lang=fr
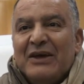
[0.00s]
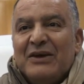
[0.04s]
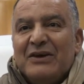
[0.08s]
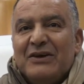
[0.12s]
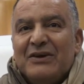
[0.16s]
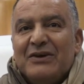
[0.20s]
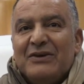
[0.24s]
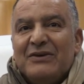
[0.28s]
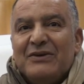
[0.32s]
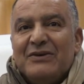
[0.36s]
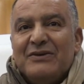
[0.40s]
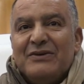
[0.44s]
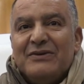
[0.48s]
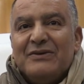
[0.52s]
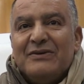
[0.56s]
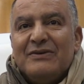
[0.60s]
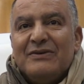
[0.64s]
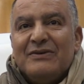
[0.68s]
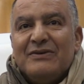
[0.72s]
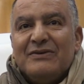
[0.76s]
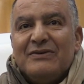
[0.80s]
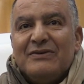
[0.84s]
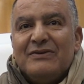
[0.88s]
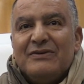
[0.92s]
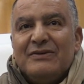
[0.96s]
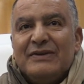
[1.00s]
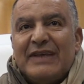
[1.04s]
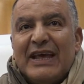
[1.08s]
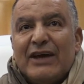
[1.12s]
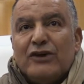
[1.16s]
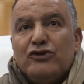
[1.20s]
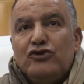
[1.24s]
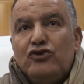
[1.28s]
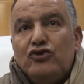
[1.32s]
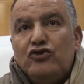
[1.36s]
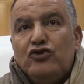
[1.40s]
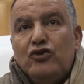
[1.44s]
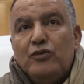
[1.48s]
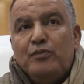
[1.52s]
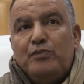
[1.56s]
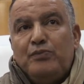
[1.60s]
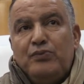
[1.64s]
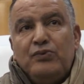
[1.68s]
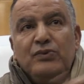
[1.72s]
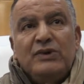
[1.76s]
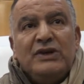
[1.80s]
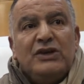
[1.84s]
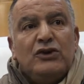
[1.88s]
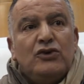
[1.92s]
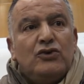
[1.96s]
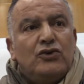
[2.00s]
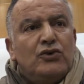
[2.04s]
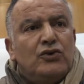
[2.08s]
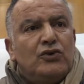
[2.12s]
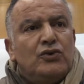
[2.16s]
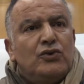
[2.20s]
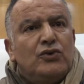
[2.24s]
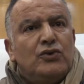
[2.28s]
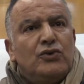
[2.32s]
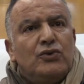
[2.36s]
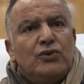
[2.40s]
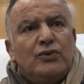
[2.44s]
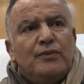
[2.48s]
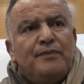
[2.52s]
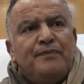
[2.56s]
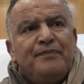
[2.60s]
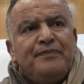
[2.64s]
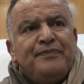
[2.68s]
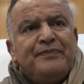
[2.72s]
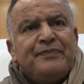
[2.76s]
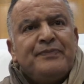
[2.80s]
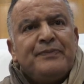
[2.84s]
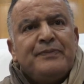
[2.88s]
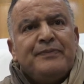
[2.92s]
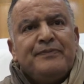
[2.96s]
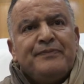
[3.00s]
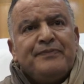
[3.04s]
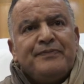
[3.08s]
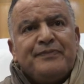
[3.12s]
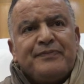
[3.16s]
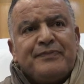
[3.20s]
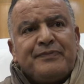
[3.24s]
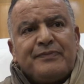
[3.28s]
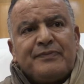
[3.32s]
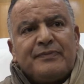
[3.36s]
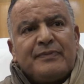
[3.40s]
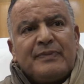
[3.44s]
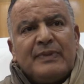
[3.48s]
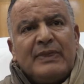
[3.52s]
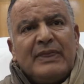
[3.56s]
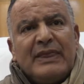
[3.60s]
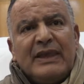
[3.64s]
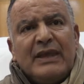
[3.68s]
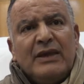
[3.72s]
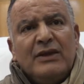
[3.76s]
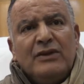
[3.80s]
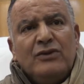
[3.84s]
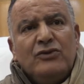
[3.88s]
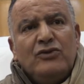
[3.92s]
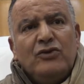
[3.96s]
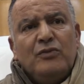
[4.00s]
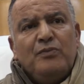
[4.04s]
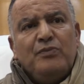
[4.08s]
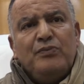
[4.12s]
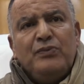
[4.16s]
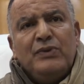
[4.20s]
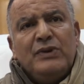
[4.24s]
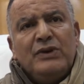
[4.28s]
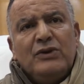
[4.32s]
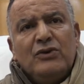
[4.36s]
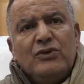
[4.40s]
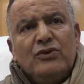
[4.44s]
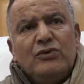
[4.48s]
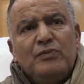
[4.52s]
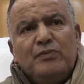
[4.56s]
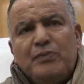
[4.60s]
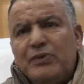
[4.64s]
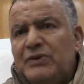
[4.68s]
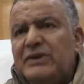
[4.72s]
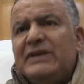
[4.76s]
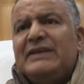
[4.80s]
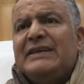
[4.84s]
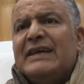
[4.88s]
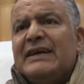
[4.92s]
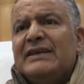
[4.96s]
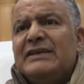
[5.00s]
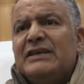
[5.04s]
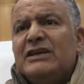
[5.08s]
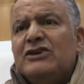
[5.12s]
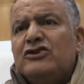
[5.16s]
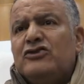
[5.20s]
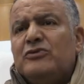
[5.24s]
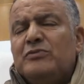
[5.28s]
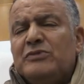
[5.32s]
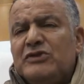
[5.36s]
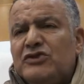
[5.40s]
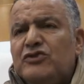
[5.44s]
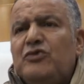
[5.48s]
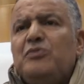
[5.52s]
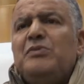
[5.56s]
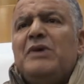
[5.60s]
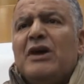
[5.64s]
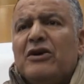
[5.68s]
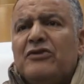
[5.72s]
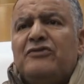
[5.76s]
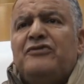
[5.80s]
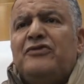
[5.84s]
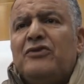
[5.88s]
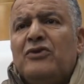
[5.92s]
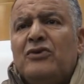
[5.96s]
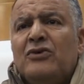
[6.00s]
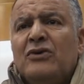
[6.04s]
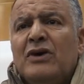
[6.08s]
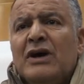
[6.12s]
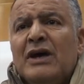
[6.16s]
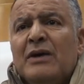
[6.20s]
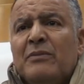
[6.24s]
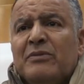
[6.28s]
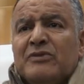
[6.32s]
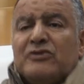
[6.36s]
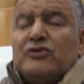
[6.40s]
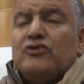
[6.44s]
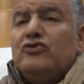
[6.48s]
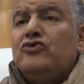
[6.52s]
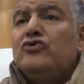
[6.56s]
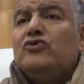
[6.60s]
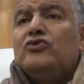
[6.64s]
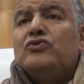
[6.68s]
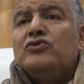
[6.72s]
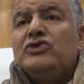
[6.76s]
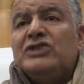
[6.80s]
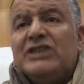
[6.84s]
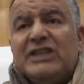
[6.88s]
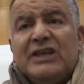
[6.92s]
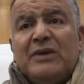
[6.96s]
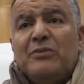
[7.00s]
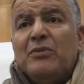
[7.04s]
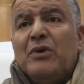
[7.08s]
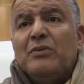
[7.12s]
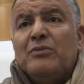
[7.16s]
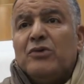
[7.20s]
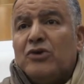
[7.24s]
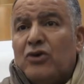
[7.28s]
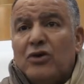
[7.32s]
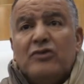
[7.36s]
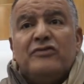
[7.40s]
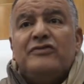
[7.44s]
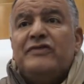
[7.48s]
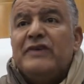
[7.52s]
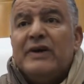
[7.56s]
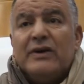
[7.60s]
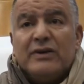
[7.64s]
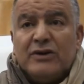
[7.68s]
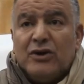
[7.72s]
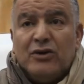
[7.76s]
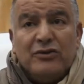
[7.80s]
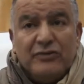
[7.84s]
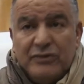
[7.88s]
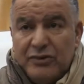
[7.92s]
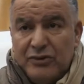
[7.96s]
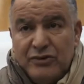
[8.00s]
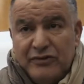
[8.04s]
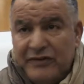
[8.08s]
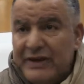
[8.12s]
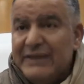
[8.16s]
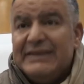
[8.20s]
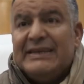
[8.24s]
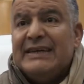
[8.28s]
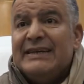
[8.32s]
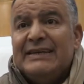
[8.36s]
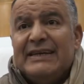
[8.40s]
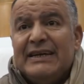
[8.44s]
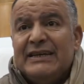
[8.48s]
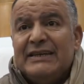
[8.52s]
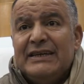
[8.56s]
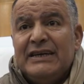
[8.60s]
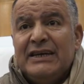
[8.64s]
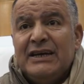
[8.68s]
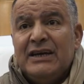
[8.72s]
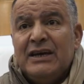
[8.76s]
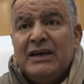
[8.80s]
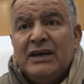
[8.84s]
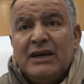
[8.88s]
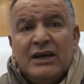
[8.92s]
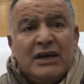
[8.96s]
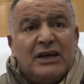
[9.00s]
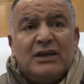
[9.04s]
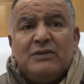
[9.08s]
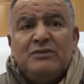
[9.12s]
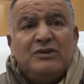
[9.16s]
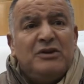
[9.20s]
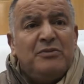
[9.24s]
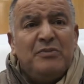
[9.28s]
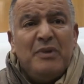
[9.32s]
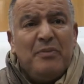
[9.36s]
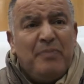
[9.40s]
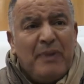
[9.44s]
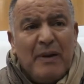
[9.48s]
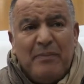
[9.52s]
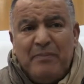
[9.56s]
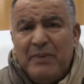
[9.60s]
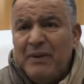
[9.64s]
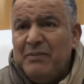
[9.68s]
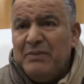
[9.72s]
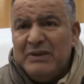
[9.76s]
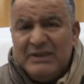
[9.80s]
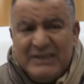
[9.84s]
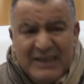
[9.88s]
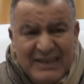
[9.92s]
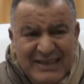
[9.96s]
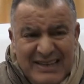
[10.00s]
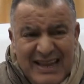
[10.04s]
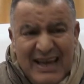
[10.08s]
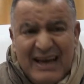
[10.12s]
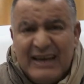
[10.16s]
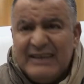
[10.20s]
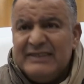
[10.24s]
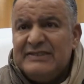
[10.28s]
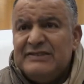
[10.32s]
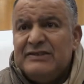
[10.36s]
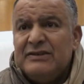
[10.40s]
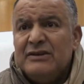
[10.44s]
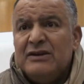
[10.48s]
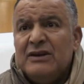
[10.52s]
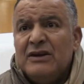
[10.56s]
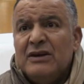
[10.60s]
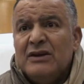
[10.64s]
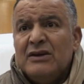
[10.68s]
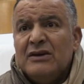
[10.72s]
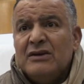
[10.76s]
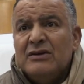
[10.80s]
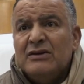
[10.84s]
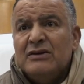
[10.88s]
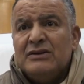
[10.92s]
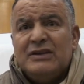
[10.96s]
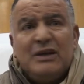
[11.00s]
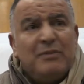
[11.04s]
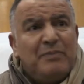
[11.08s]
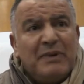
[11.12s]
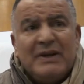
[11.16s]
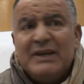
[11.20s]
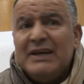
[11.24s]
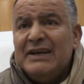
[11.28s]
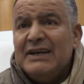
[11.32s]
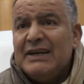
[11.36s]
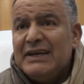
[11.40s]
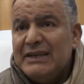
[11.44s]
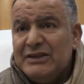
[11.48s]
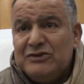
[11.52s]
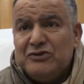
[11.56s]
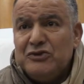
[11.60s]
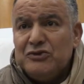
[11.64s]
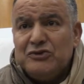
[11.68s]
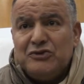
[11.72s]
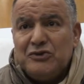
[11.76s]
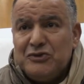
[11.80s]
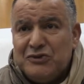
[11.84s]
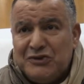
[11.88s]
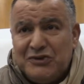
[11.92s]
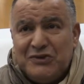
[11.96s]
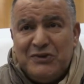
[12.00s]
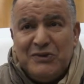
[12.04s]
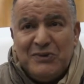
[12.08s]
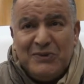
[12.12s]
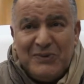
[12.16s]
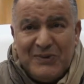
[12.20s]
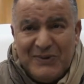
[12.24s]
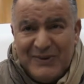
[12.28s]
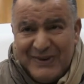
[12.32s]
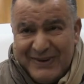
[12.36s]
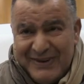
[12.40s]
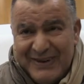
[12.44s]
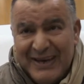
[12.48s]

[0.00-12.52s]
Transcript: Euh, depuis euh, depuis une petite année, je me suis mis à fond, parce que du coup, j'ai des membres qui ont, une vingtaine d'années et qui disent Mais papa, mais t'es naze, euh, t'es pas dans les réseaux sociaux.